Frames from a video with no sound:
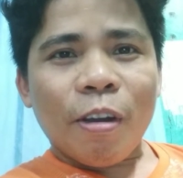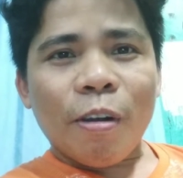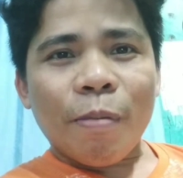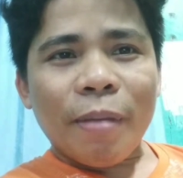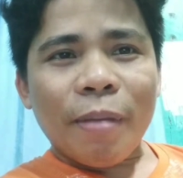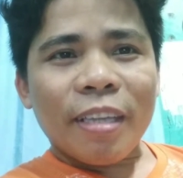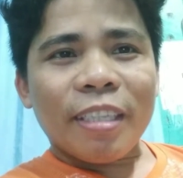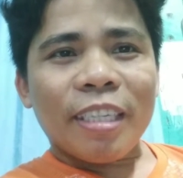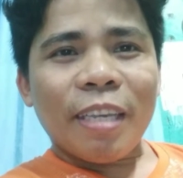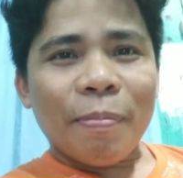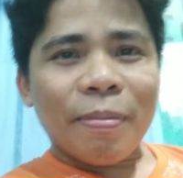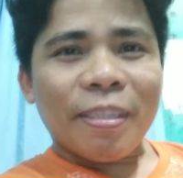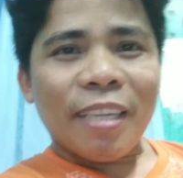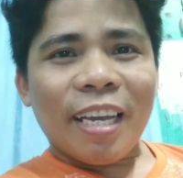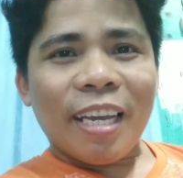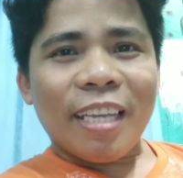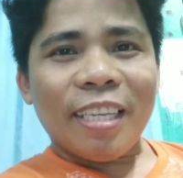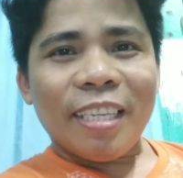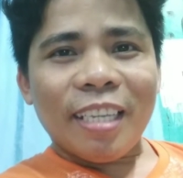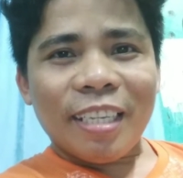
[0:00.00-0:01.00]
umaksip sa
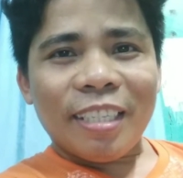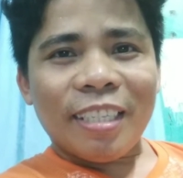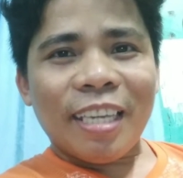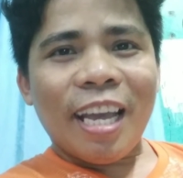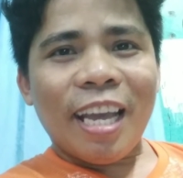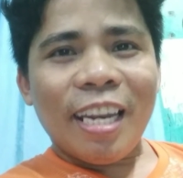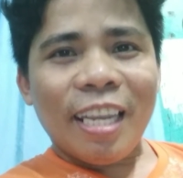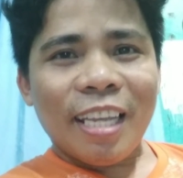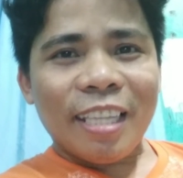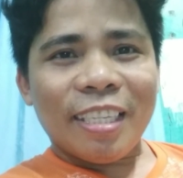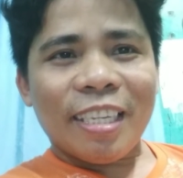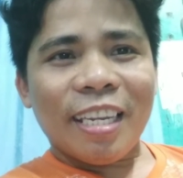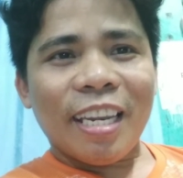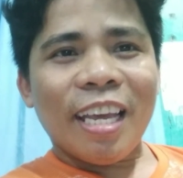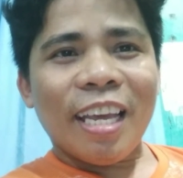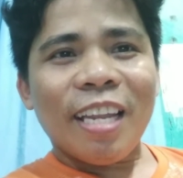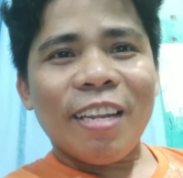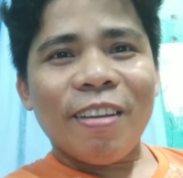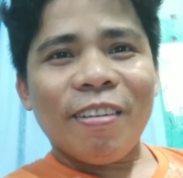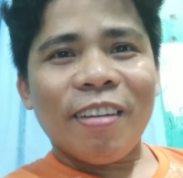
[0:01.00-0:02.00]
kanyang challenge
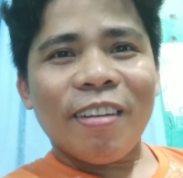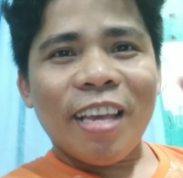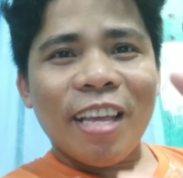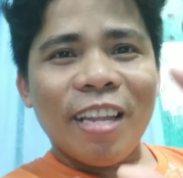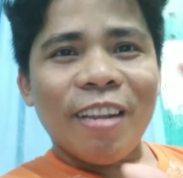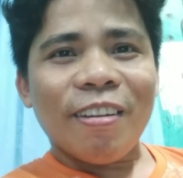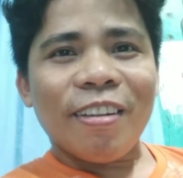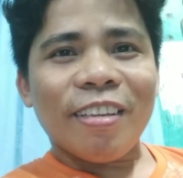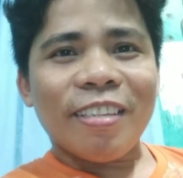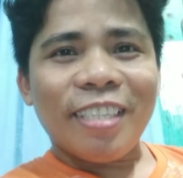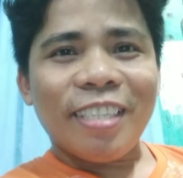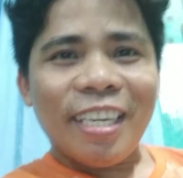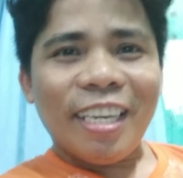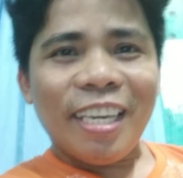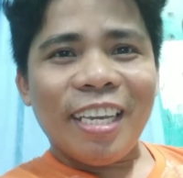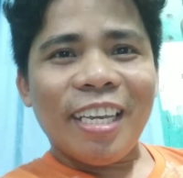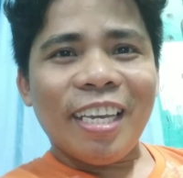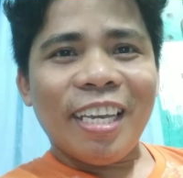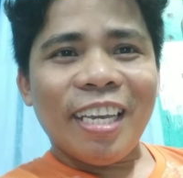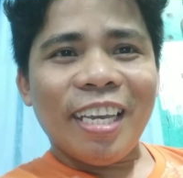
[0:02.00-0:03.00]
lalang lalo na
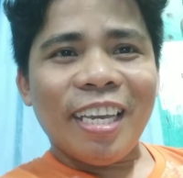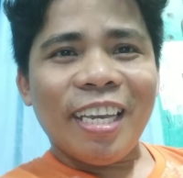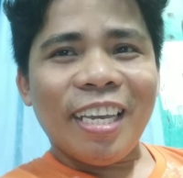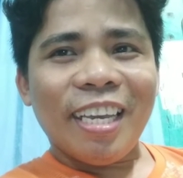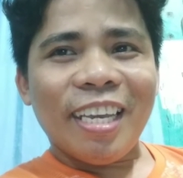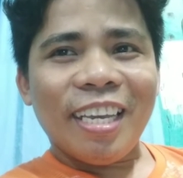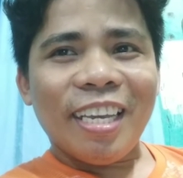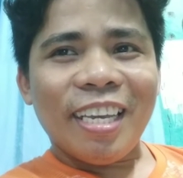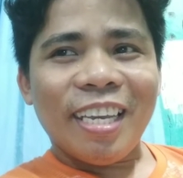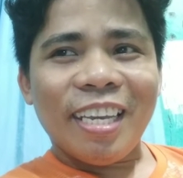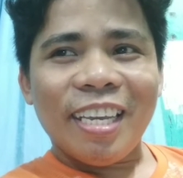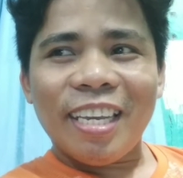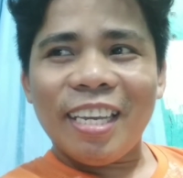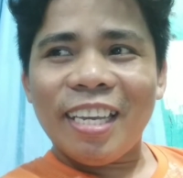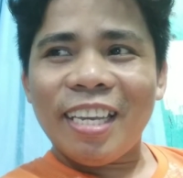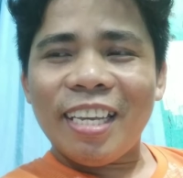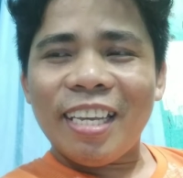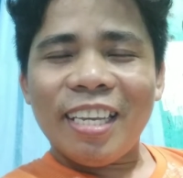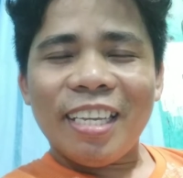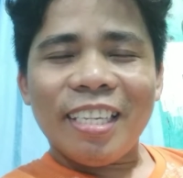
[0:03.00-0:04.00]
si
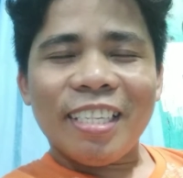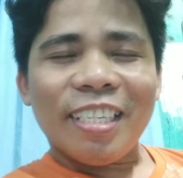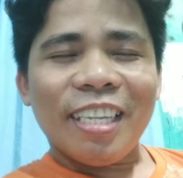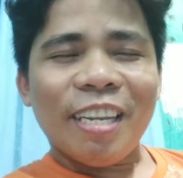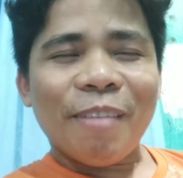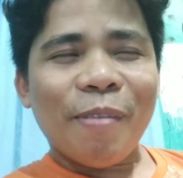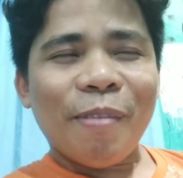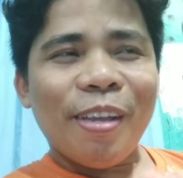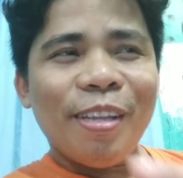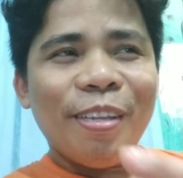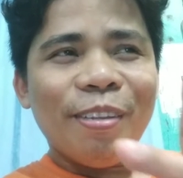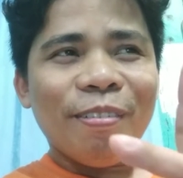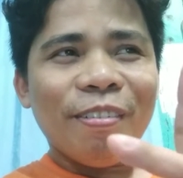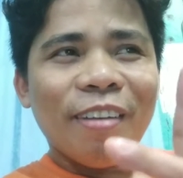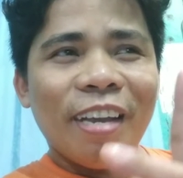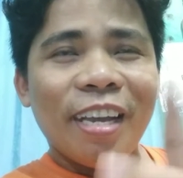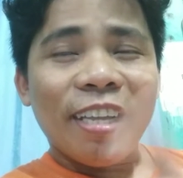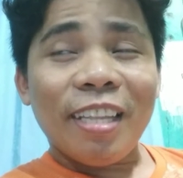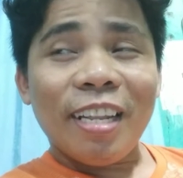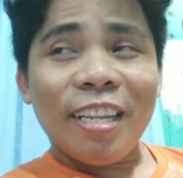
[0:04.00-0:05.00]
sino ba yun
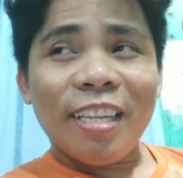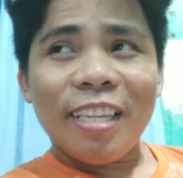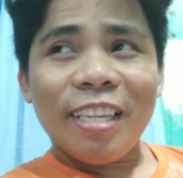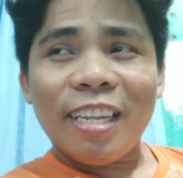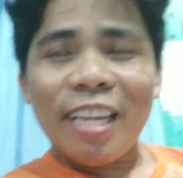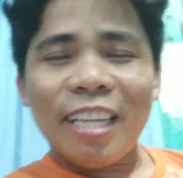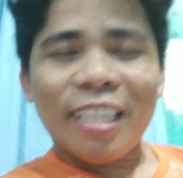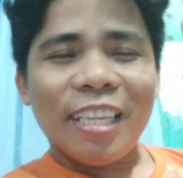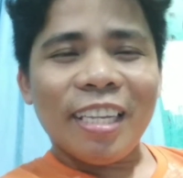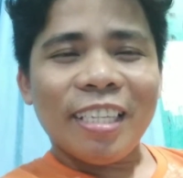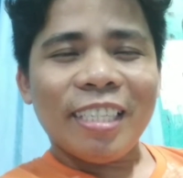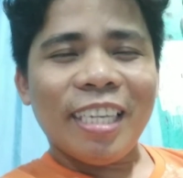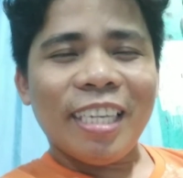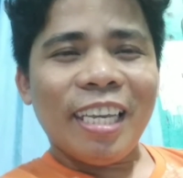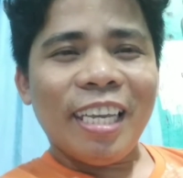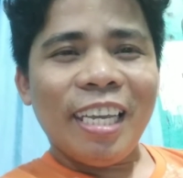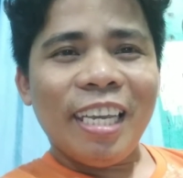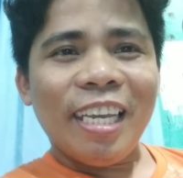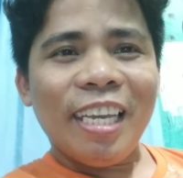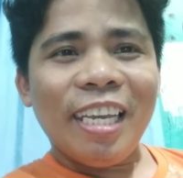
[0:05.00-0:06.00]
yung idol natin
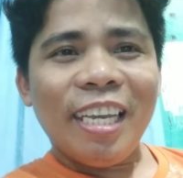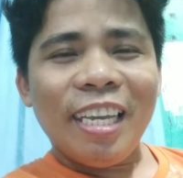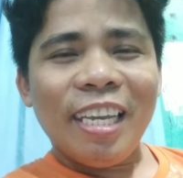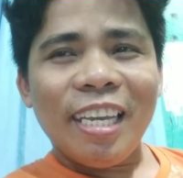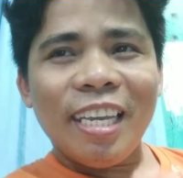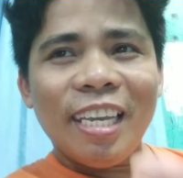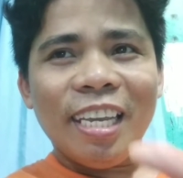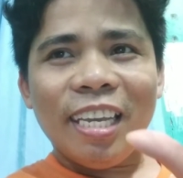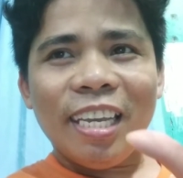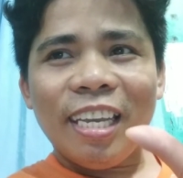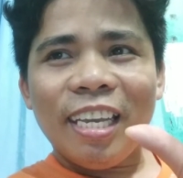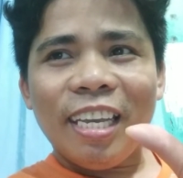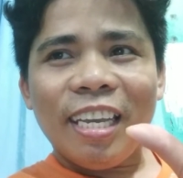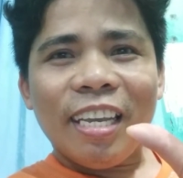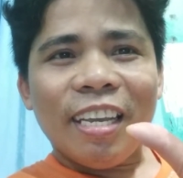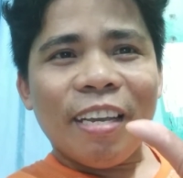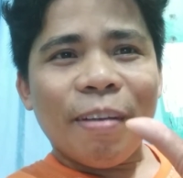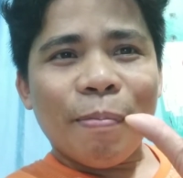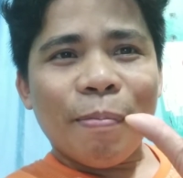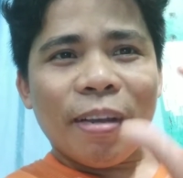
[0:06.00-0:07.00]
si
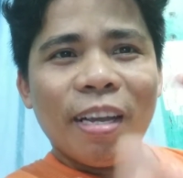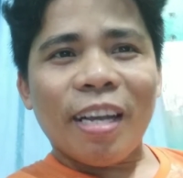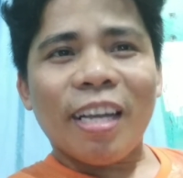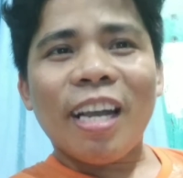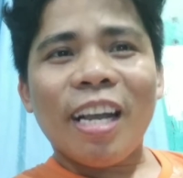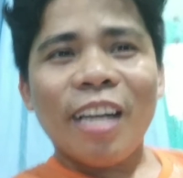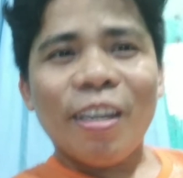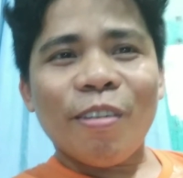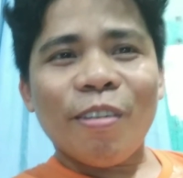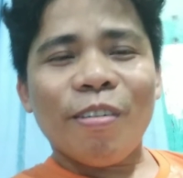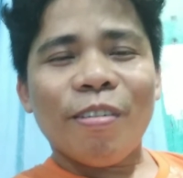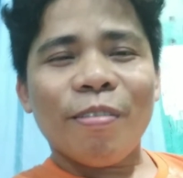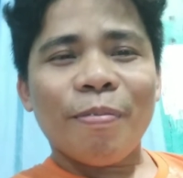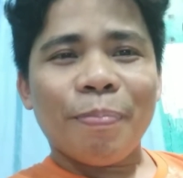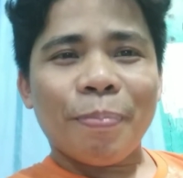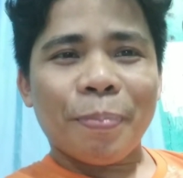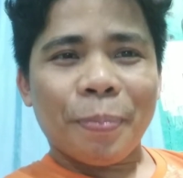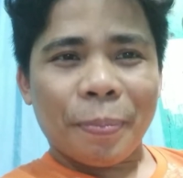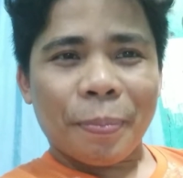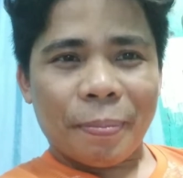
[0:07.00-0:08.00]
Makagago
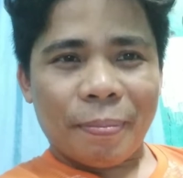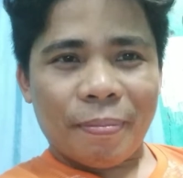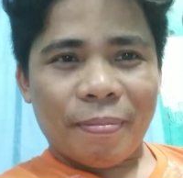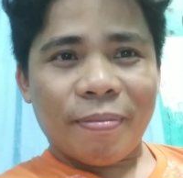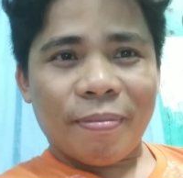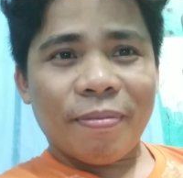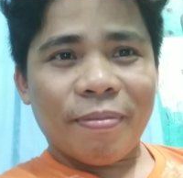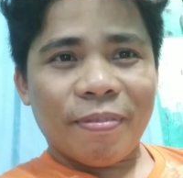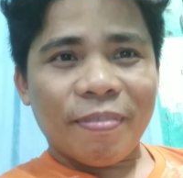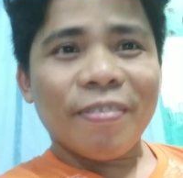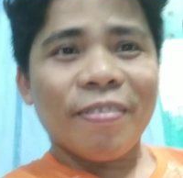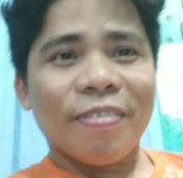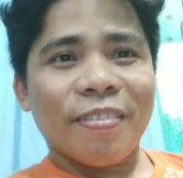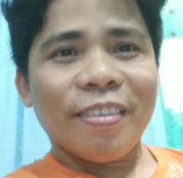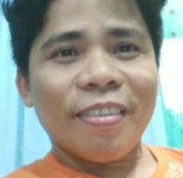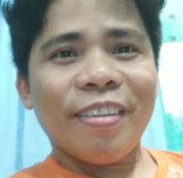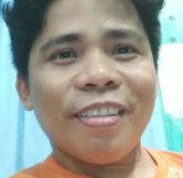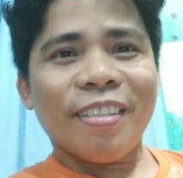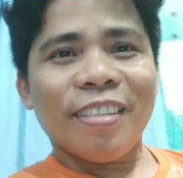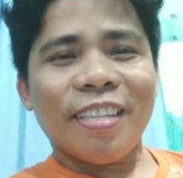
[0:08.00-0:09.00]

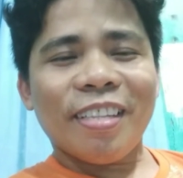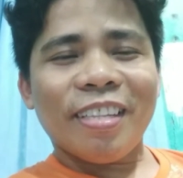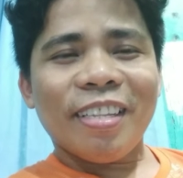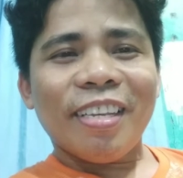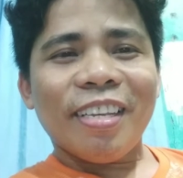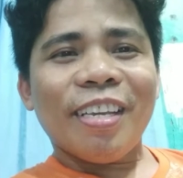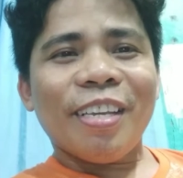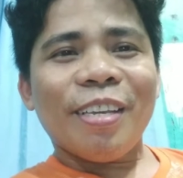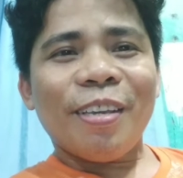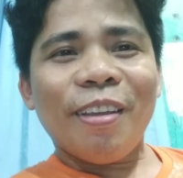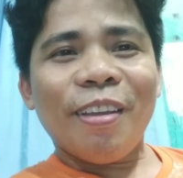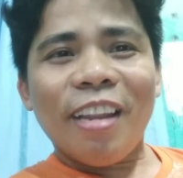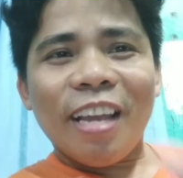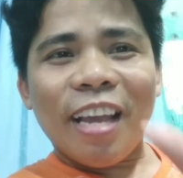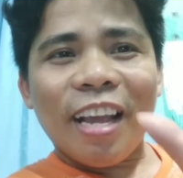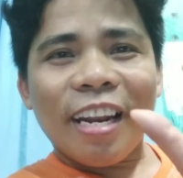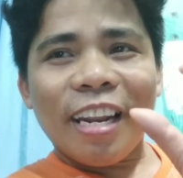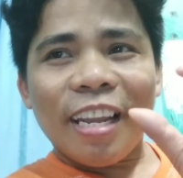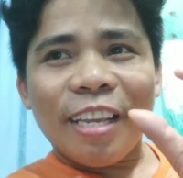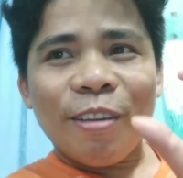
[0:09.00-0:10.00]
yun yun
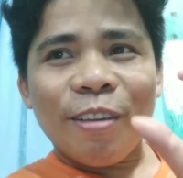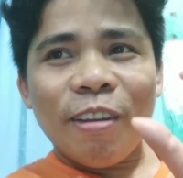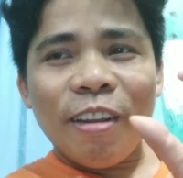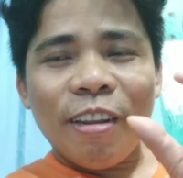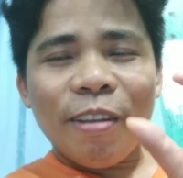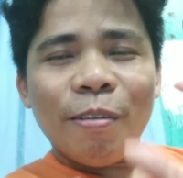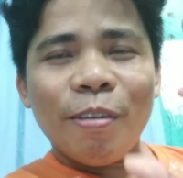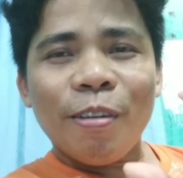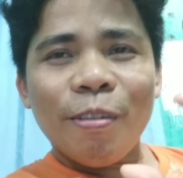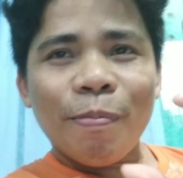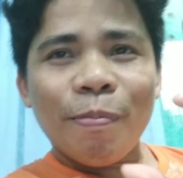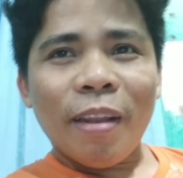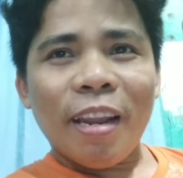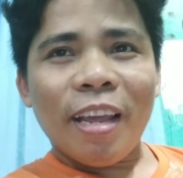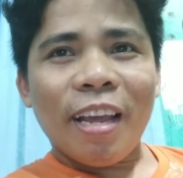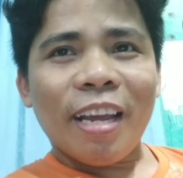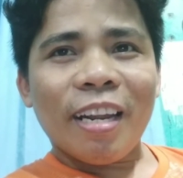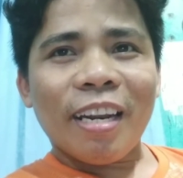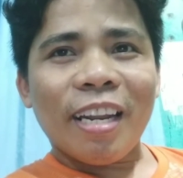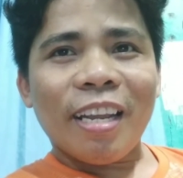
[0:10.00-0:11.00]
lang yun lang yun pa
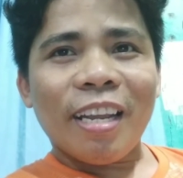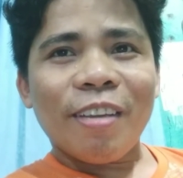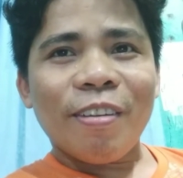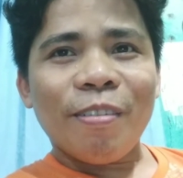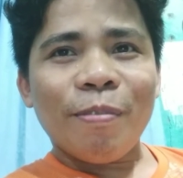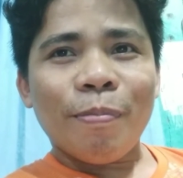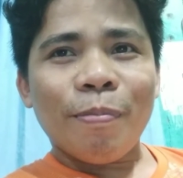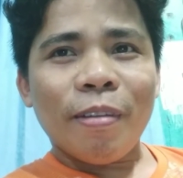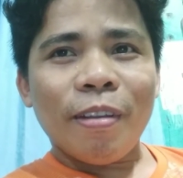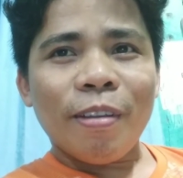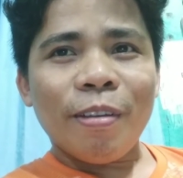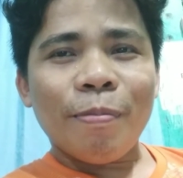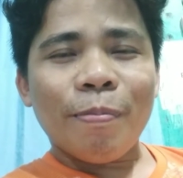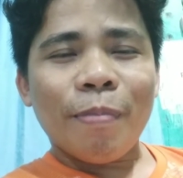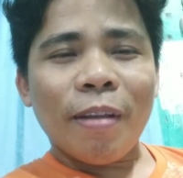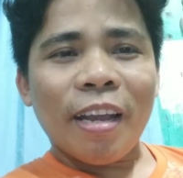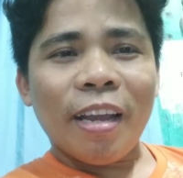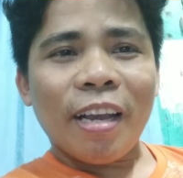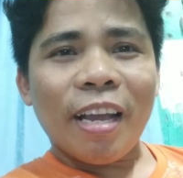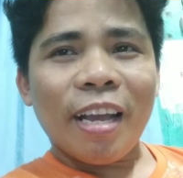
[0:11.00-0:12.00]
lang yun, yun
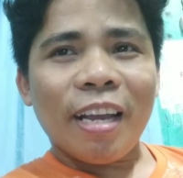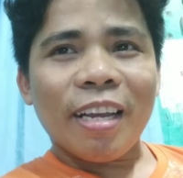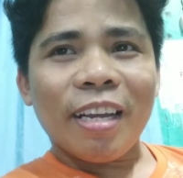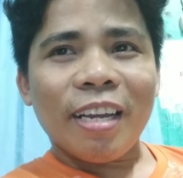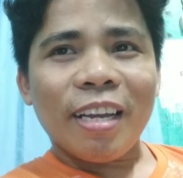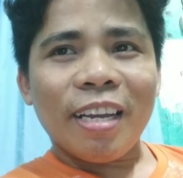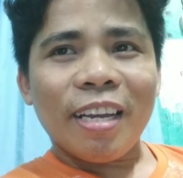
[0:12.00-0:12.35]
pa lang ang